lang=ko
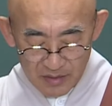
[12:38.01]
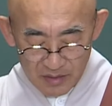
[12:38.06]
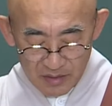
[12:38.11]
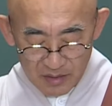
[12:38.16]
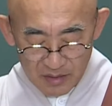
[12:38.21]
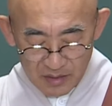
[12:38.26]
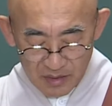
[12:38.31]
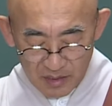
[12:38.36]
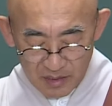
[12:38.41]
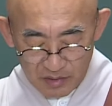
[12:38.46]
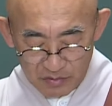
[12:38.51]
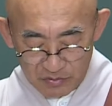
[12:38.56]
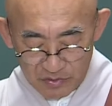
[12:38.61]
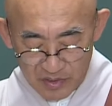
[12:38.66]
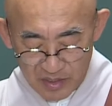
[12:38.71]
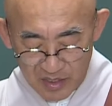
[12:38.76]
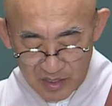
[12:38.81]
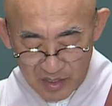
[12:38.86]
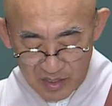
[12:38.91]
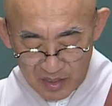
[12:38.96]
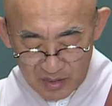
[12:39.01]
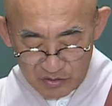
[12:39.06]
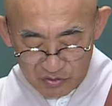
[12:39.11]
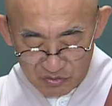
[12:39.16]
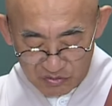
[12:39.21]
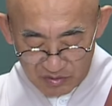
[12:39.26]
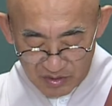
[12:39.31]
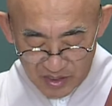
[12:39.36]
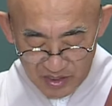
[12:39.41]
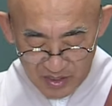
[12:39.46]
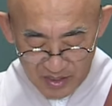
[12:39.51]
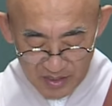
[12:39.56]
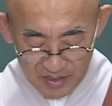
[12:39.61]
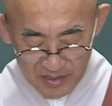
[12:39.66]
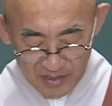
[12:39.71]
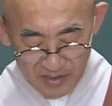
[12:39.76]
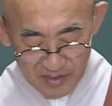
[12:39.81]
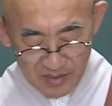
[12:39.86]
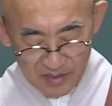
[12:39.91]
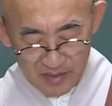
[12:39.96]
이렇게 우리가 알 수가
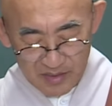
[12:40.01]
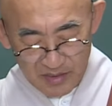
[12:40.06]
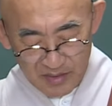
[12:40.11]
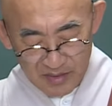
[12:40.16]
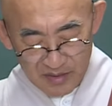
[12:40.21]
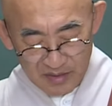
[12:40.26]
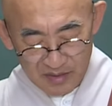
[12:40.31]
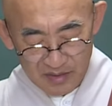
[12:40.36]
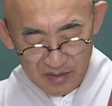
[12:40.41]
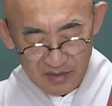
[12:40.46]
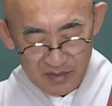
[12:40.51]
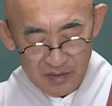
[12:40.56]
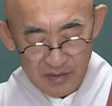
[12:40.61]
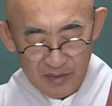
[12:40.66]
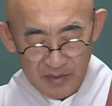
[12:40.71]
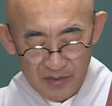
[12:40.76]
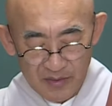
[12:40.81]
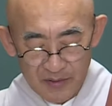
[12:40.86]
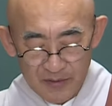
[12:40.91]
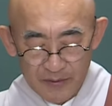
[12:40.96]
있어요.